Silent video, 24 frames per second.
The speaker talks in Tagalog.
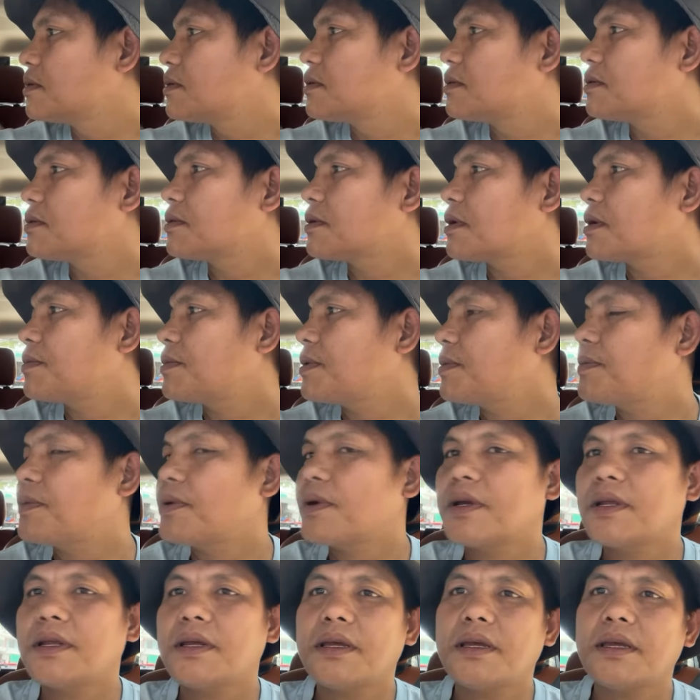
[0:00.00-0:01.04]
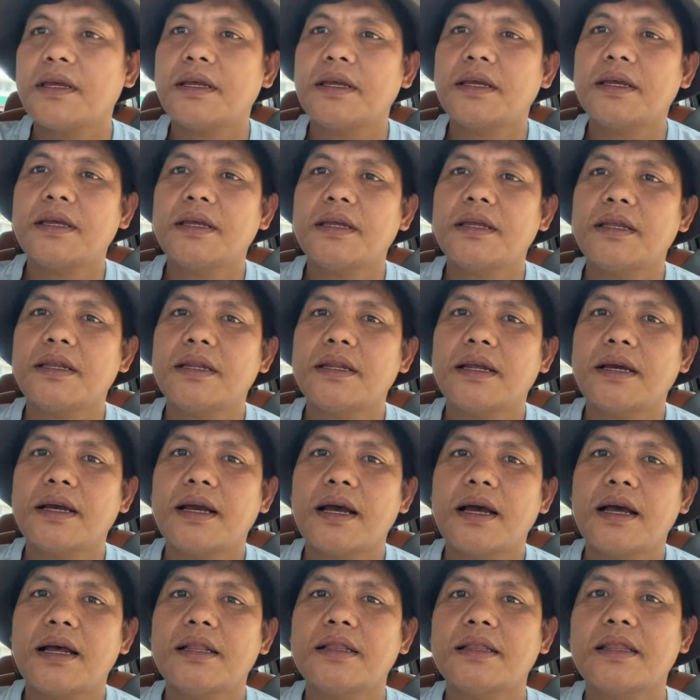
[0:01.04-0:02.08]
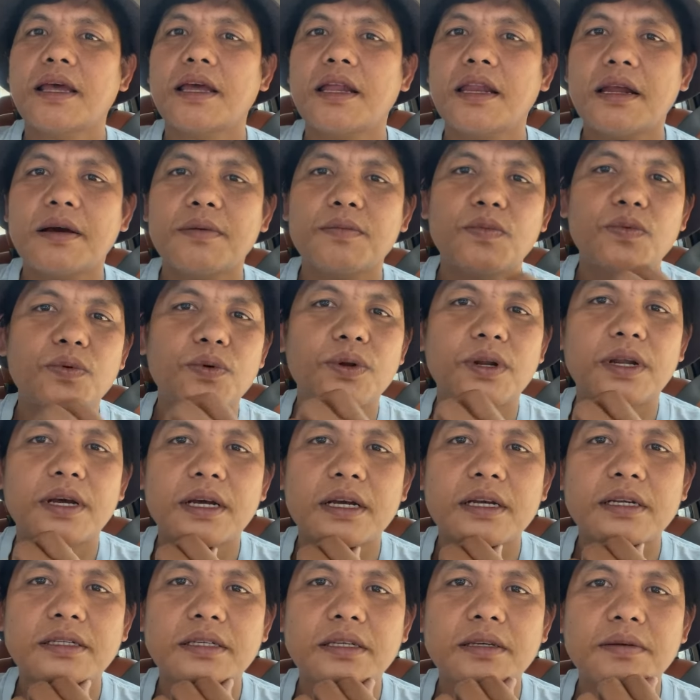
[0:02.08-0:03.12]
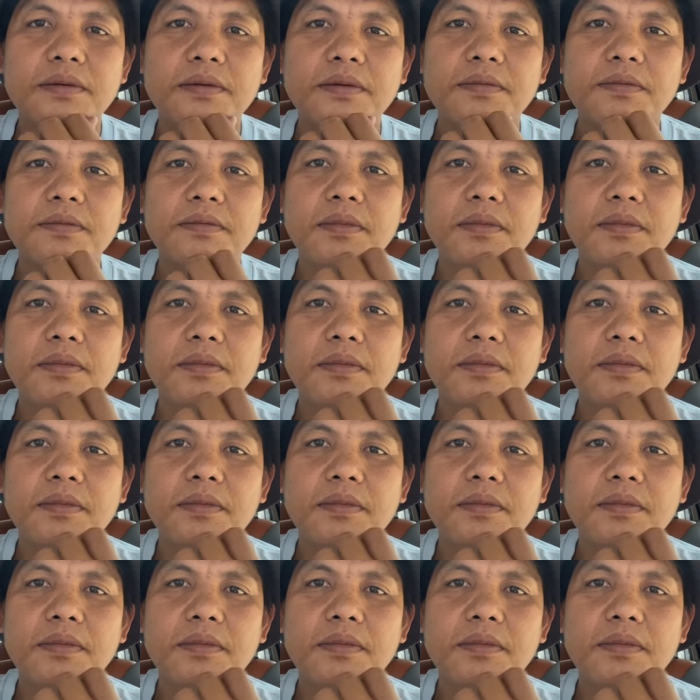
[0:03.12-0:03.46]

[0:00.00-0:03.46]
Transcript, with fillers: so kami po ay nagaantay lang muna kasi